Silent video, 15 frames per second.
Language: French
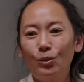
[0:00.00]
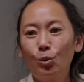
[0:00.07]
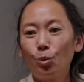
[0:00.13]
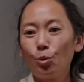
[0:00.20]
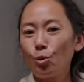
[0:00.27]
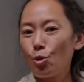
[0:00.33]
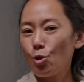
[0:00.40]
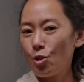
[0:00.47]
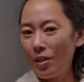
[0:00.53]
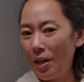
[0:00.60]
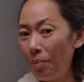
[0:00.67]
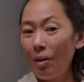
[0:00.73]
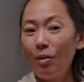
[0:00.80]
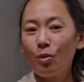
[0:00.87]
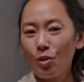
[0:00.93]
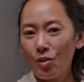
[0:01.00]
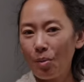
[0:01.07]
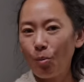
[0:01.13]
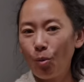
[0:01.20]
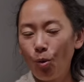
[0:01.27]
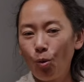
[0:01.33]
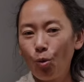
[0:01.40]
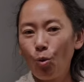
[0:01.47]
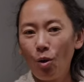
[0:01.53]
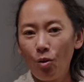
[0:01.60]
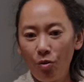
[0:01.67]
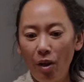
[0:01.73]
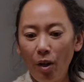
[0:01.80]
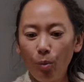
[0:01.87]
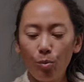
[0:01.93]
dont je ne savais pas forcément quoi
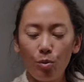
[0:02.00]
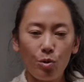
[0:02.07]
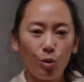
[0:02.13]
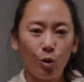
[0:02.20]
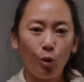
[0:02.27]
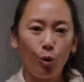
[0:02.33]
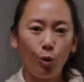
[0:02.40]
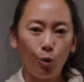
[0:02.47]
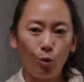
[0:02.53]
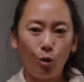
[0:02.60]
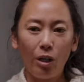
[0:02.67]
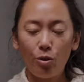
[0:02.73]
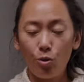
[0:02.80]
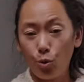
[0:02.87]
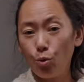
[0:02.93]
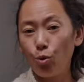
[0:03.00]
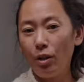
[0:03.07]
faire, puisque euh, voilà, surtout